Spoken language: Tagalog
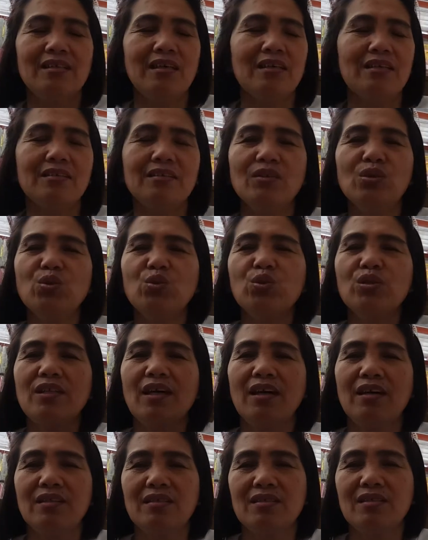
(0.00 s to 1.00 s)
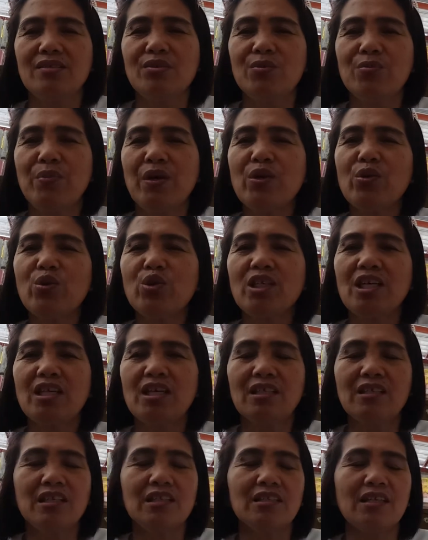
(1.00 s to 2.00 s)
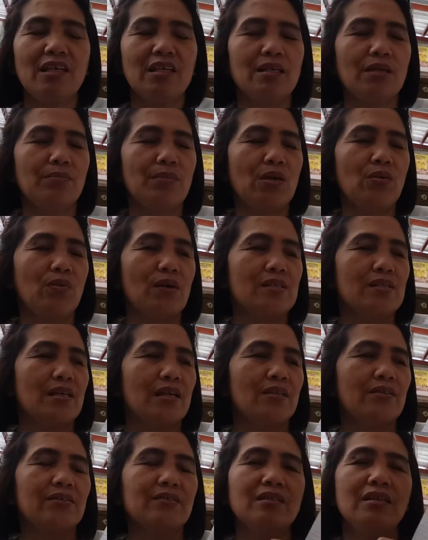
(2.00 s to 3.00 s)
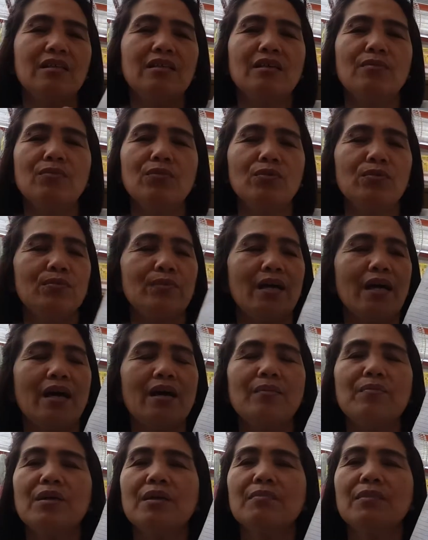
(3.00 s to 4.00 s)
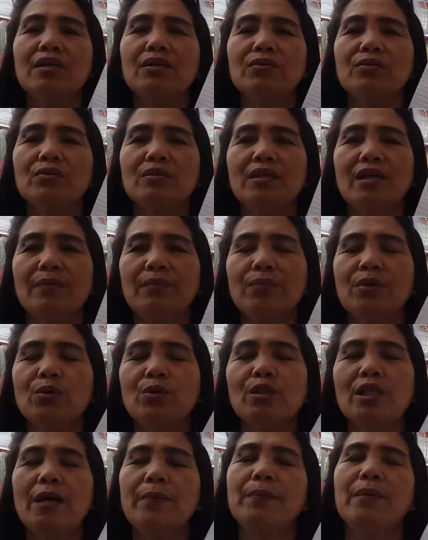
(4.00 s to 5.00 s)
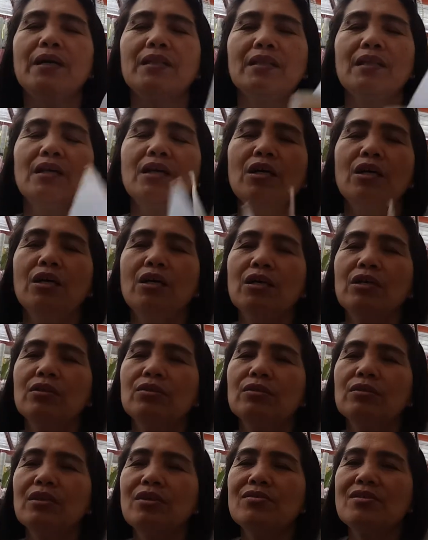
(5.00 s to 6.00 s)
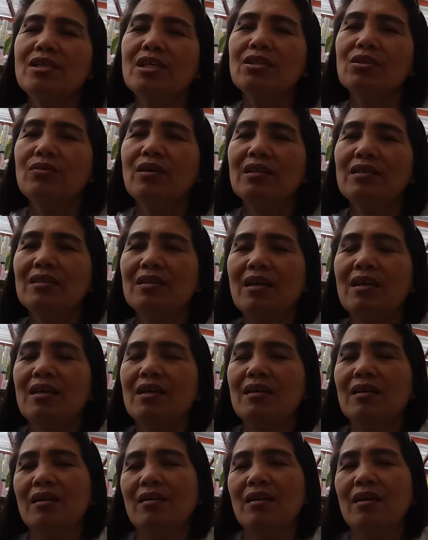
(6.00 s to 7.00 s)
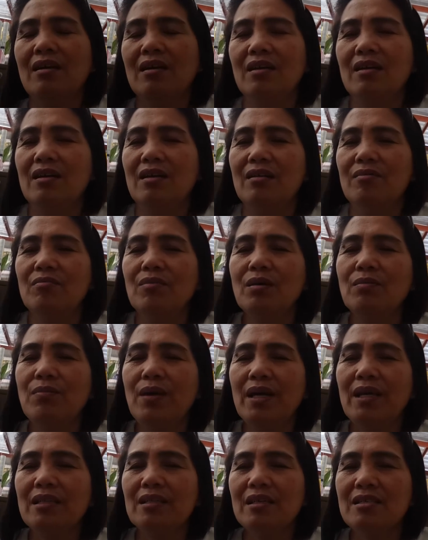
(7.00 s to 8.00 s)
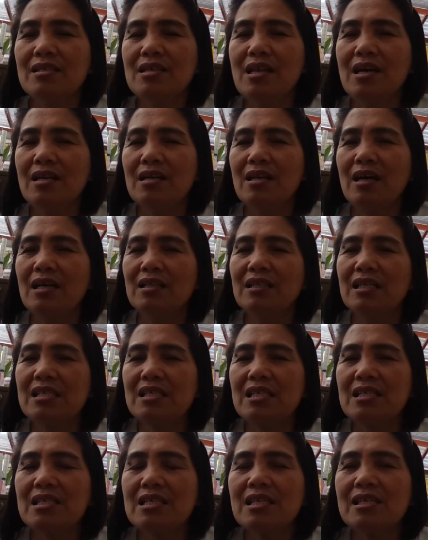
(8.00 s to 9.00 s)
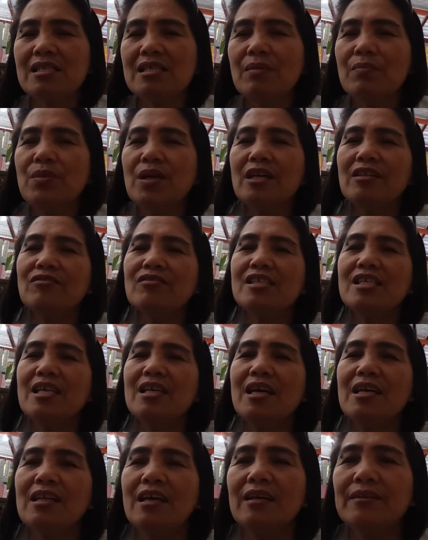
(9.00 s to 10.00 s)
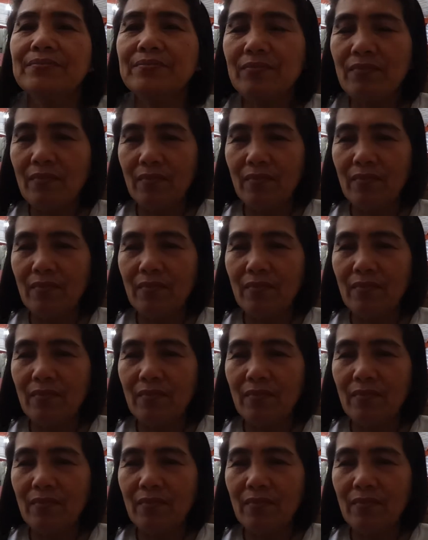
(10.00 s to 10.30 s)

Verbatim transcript: yan nagautang pero hindi natin talaga maiwasan no? tingnan mo maraming mga utang pero dapat 2020 magbayad na silang lahat kasi sinasabihan ko sila na